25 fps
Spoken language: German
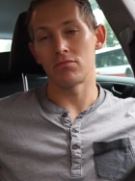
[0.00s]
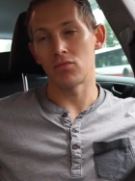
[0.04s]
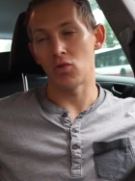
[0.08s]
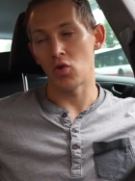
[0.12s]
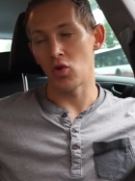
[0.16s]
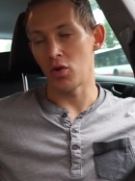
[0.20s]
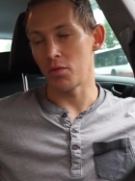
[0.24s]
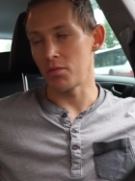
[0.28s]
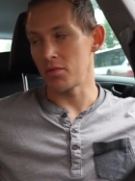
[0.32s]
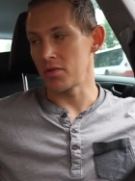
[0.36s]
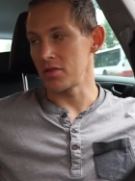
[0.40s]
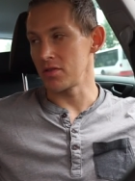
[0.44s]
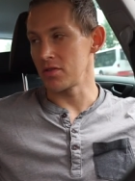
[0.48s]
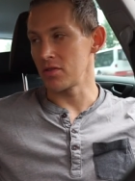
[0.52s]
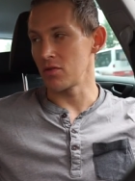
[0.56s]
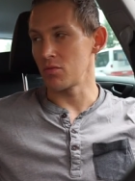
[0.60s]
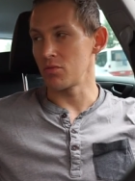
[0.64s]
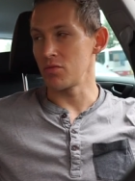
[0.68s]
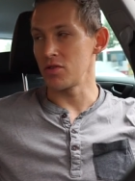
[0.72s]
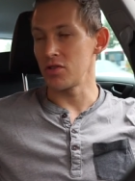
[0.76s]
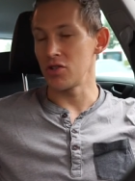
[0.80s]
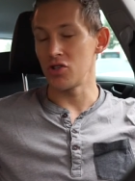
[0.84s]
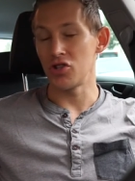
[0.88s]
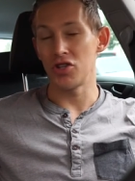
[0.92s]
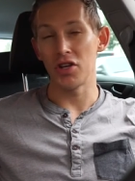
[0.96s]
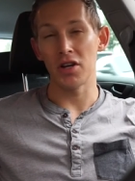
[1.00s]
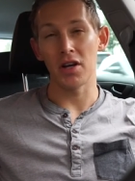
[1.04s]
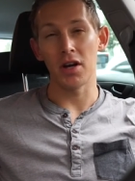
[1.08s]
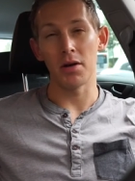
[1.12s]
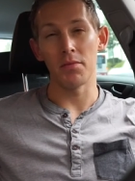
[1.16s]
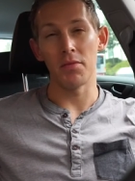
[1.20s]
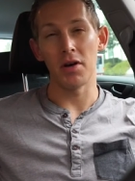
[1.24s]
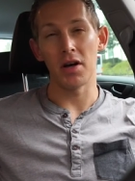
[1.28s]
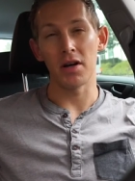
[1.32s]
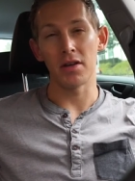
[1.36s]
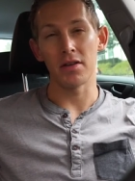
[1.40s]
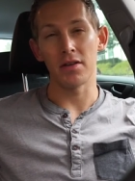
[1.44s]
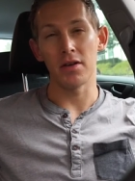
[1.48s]
könnte man es noch ein bisschen schicker
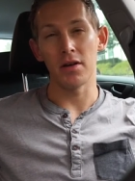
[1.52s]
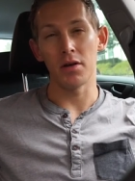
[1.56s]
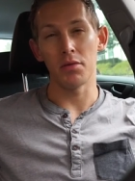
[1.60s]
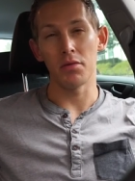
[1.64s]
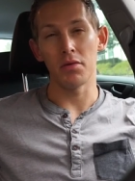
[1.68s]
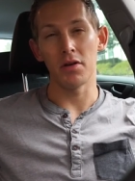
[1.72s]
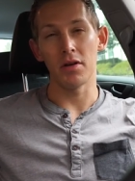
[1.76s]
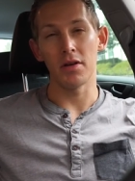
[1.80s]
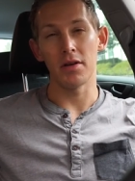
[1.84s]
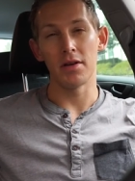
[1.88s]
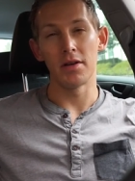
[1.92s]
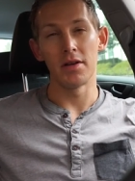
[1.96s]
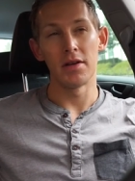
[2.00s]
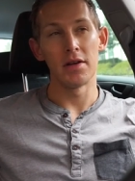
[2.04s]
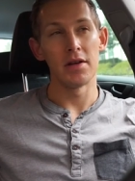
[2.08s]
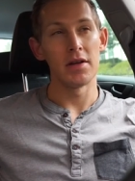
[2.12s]
machen, aber